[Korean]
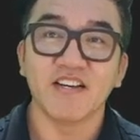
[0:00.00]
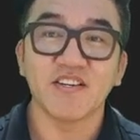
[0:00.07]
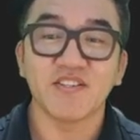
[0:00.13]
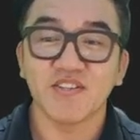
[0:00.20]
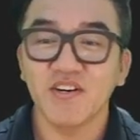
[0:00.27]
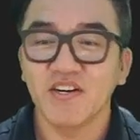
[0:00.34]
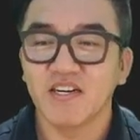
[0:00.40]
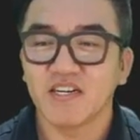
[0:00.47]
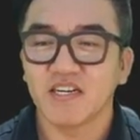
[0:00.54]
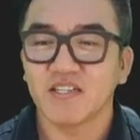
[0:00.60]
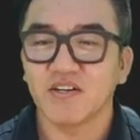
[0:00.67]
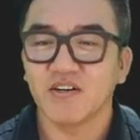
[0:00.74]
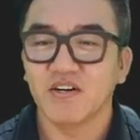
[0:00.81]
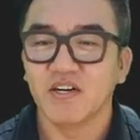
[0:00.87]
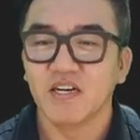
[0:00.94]
아셨죠?
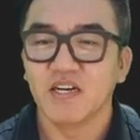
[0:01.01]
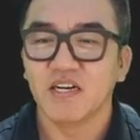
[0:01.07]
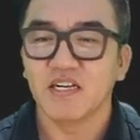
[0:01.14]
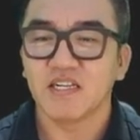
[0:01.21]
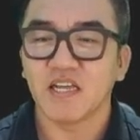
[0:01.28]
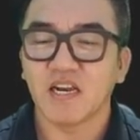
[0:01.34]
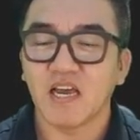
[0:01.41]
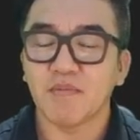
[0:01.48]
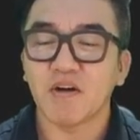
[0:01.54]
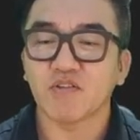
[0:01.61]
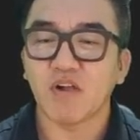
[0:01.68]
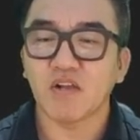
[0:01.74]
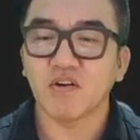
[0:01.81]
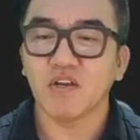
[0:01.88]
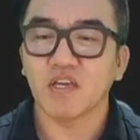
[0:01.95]
그래서 일
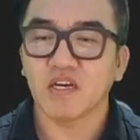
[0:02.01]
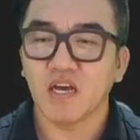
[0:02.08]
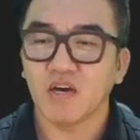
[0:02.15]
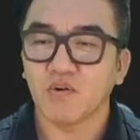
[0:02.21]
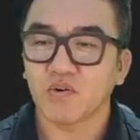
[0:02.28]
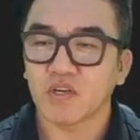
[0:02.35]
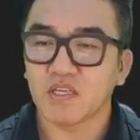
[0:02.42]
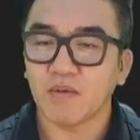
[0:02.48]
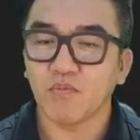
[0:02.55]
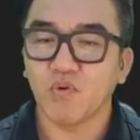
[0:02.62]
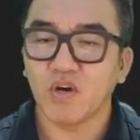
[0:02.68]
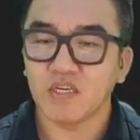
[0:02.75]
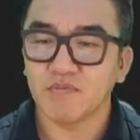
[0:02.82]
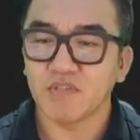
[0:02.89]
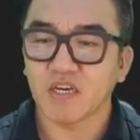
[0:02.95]
라방도 할 거니까 그렇게
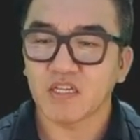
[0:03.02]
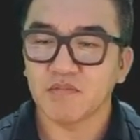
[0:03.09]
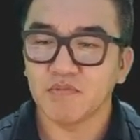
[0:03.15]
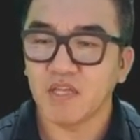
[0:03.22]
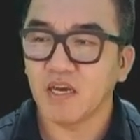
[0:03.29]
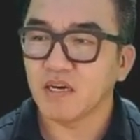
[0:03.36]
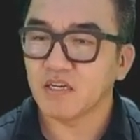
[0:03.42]
참고하시면 되겠습니다.